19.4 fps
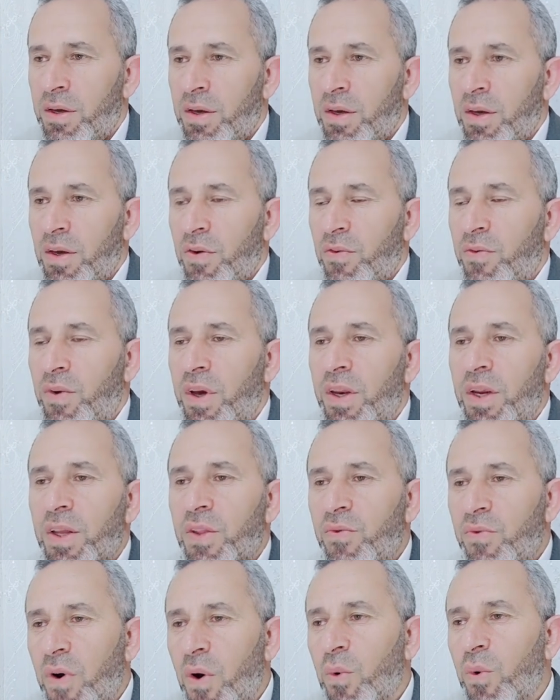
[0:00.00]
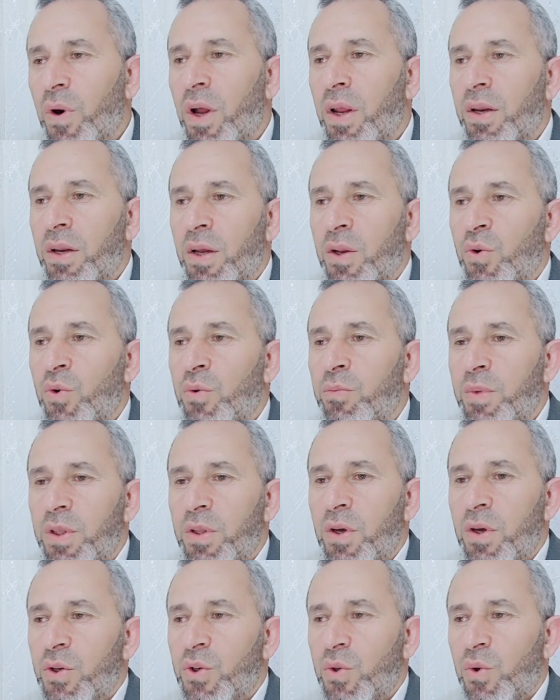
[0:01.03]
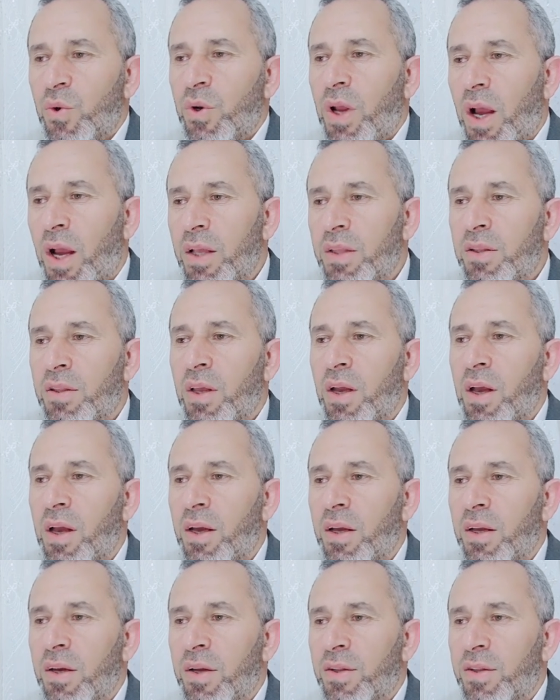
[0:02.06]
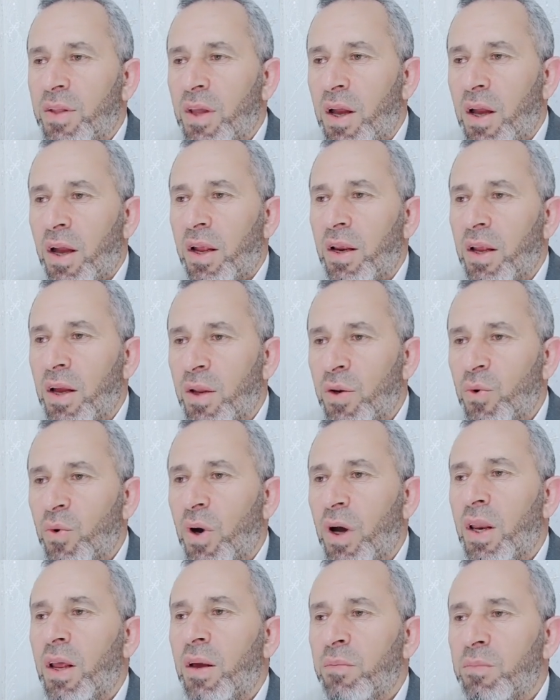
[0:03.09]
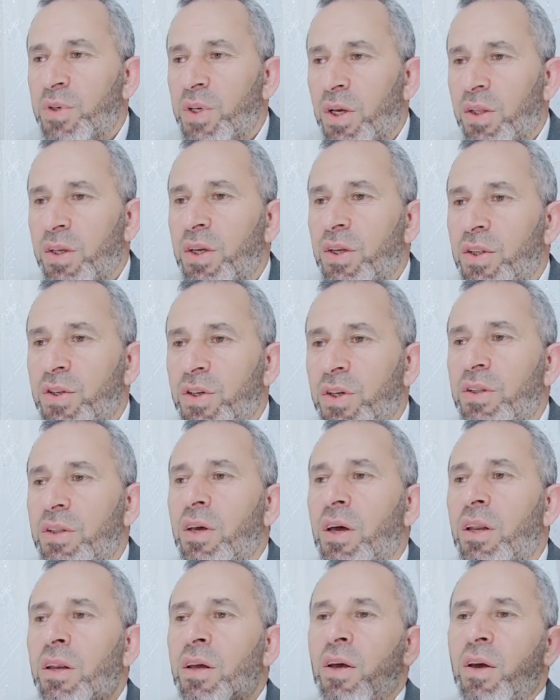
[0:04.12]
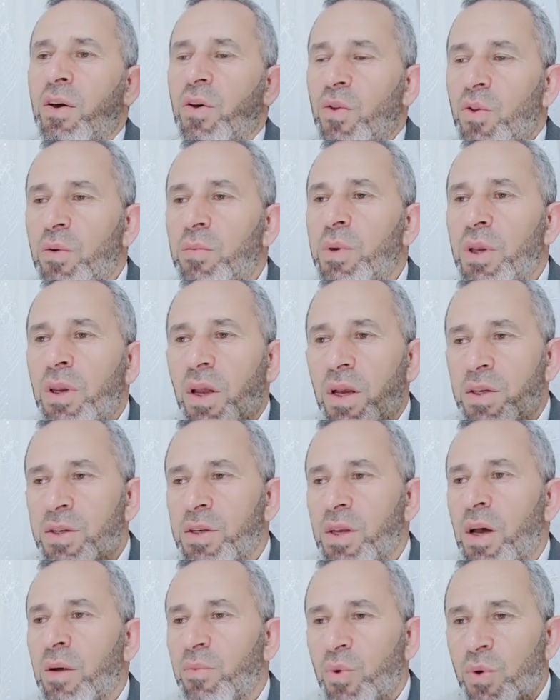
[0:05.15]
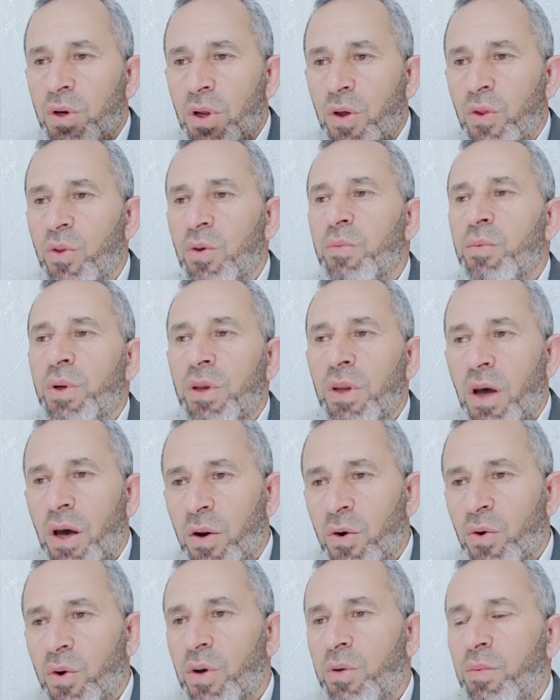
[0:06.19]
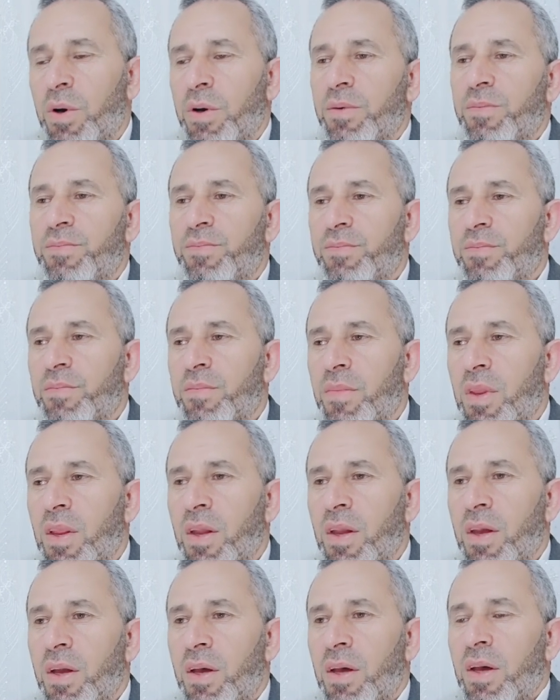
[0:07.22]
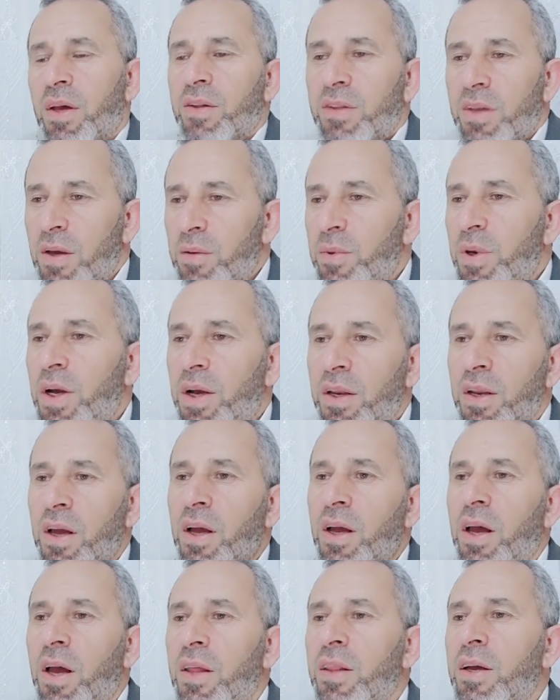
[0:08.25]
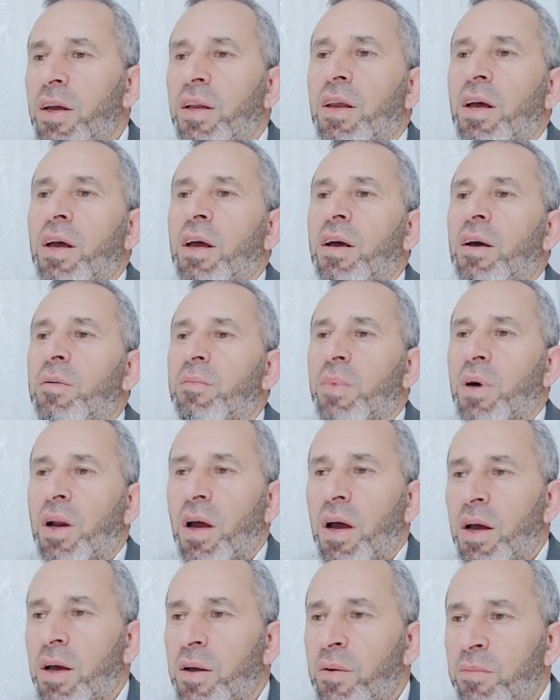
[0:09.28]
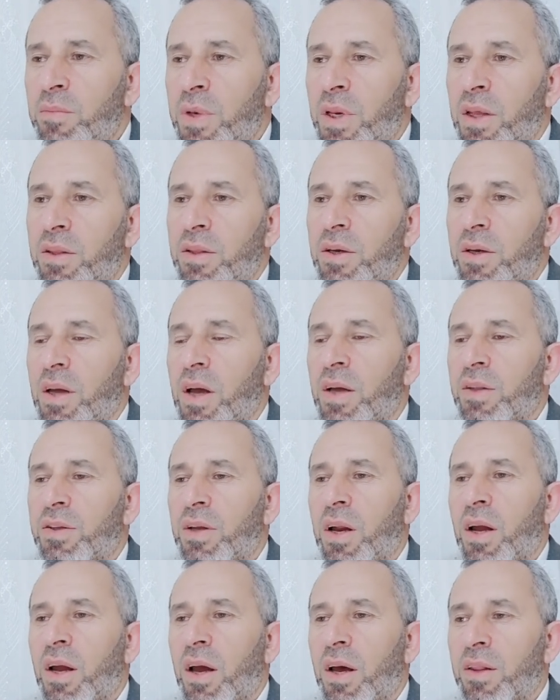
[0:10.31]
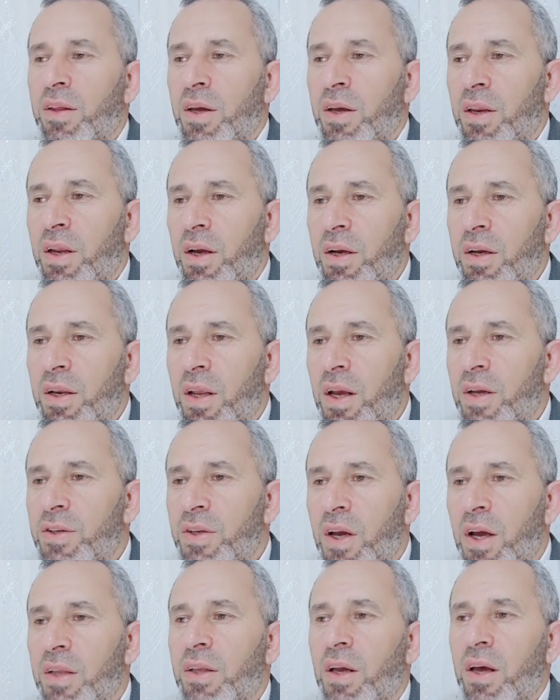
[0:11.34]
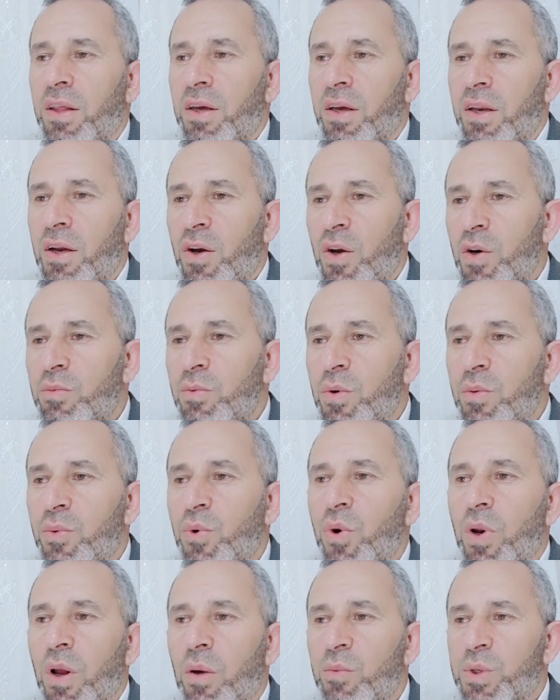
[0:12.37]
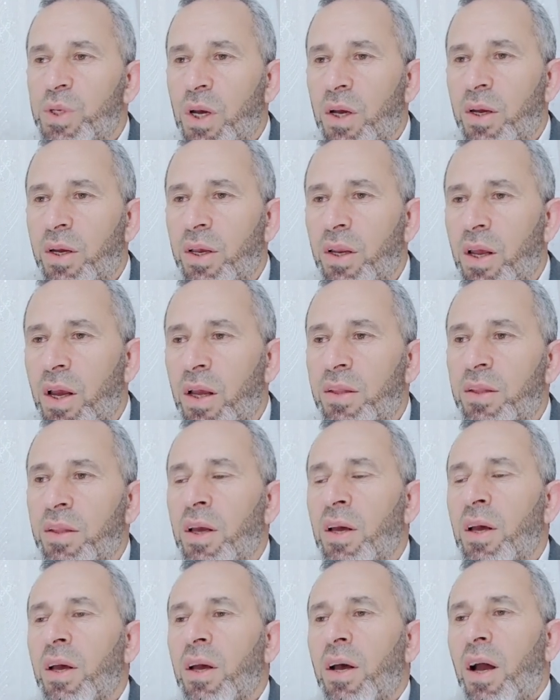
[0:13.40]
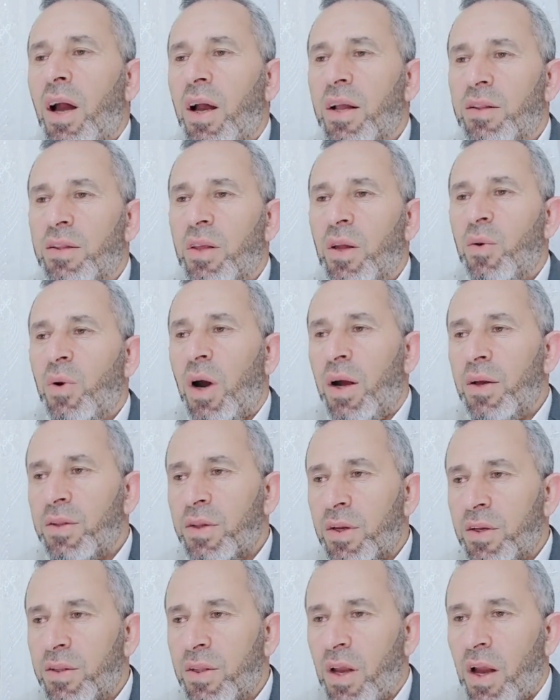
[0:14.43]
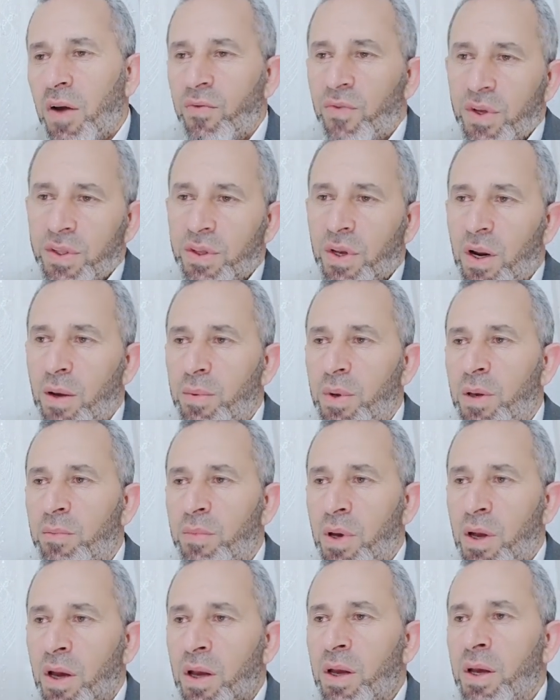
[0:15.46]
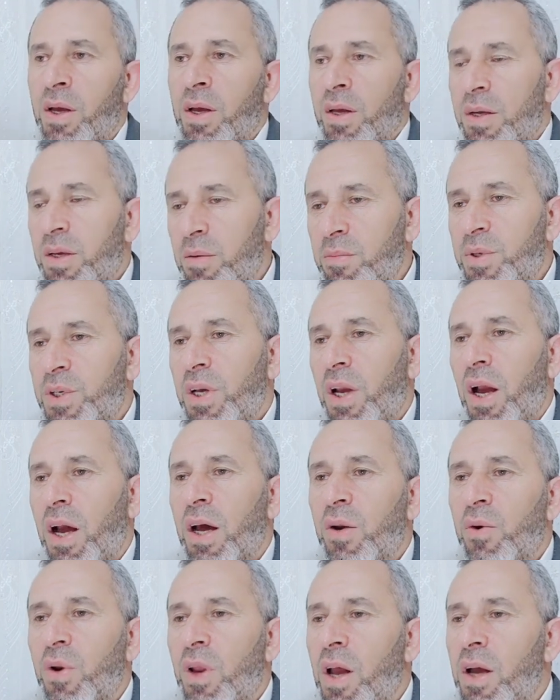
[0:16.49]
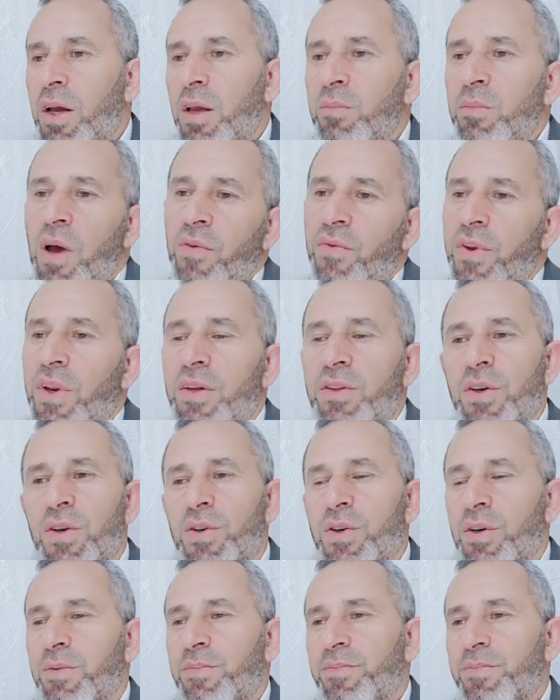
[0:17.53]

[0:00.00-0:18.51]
فيريد فورا أنه يمد أجره لحتى يرتاح لأنه ألم شديد جدا ضمن الصابونة ضمن الركبة طيب إحنا خذينا براهم من الدكاترة خذينا علاجات خذينا حبوب كلها مسكنات حتى الواحد يرتاح فترة بين ما يمشي حاله لكن ما في نتيجة